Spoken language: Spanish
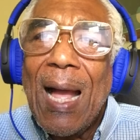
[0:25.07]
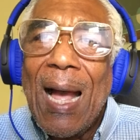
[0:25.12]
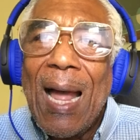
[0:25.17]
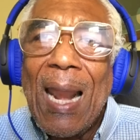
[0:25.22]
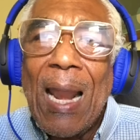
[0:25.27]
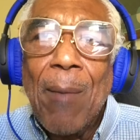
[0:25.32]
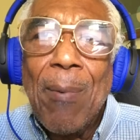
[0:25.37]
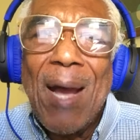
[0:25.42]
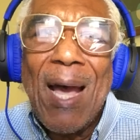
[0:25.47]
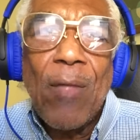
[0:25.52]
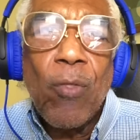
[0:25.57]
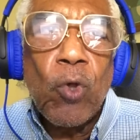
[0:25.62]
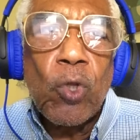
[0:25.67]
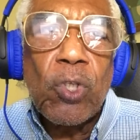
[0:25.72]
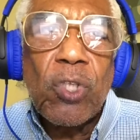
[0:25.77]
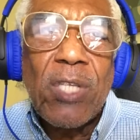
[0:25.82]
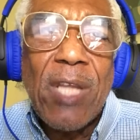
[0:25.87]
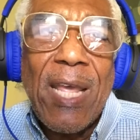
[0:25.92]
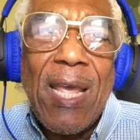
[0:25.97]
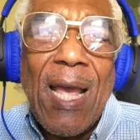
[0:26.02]
alabado
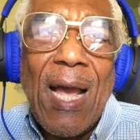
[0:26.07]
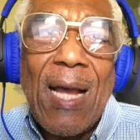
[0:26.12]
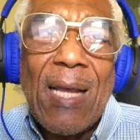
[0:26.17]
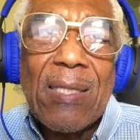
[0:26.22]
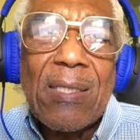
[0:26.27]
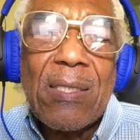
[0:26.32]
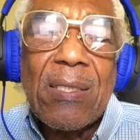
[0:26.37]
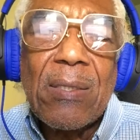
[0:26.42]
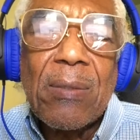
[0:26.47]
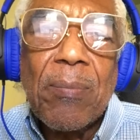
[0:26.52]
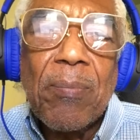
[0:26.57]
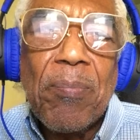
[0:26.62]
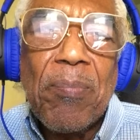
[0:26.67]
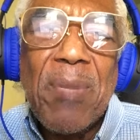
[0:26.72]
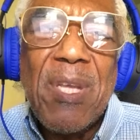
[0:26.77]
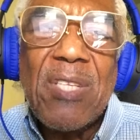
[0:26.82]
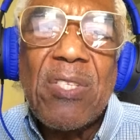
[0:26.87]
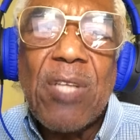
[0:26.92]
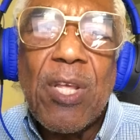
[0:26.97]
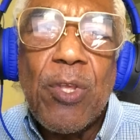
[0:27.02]
seas,
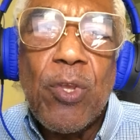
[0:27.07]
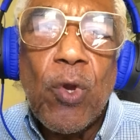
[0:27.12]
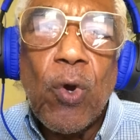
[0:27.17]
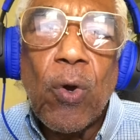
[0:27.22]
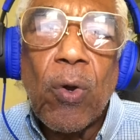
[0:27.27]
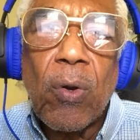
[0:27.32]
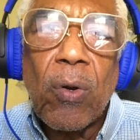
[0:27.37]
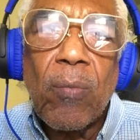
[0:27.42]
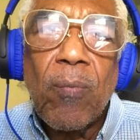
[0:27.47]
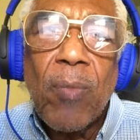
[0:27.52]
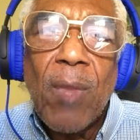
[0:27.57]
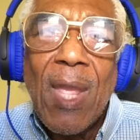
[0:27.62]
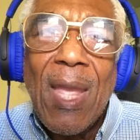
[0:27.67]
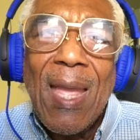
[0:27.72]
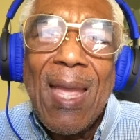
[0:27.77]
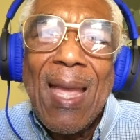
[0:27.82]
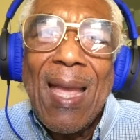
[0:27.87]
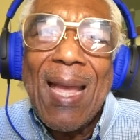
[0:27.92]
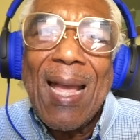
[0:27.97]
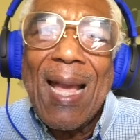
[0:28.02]
mi Señor,
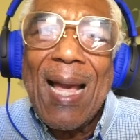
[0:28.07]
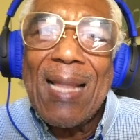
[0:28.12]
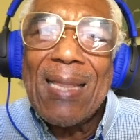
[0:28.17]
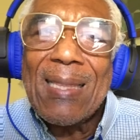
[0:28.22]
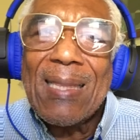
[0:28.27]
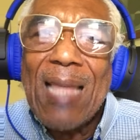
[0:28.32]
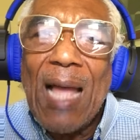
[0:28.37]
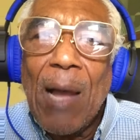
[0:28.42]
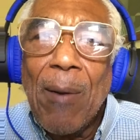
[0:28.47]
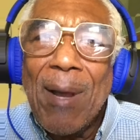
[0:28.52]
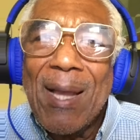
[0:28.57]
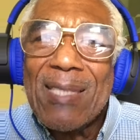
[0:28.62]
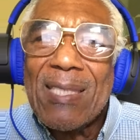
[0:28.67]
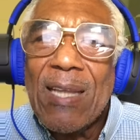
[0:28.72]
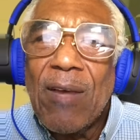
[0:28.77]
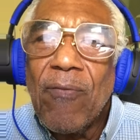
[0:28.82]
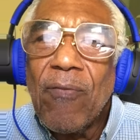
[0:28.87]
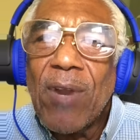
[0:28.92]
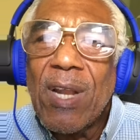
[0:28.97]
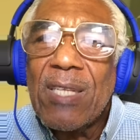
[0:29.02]
cantaba
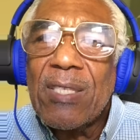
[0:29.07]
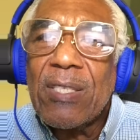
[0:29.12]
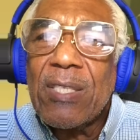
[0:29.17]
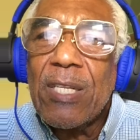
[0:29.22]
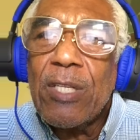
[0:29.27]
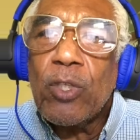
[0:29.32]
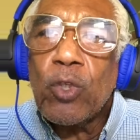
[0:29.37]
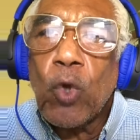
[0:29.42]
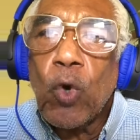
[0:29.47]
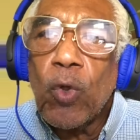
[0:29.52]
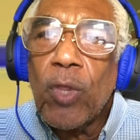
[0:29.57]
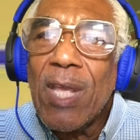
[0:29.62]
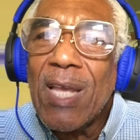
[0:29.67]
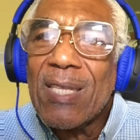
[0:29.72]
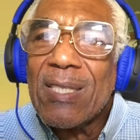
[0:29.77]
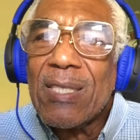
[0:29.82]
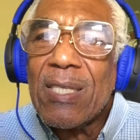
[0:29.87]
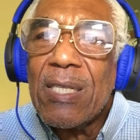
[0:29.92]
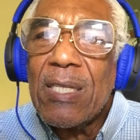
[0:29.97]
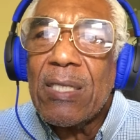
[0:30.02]
San Francisco de
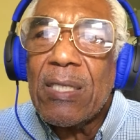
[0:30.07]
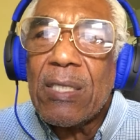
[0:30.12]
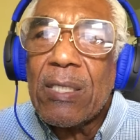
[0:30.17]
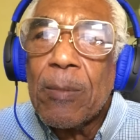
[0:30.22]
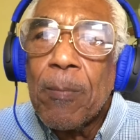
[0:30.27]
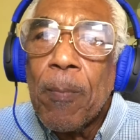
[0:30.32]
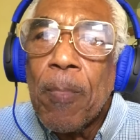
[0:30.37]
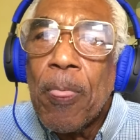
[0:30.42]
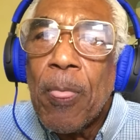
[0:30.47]
Asís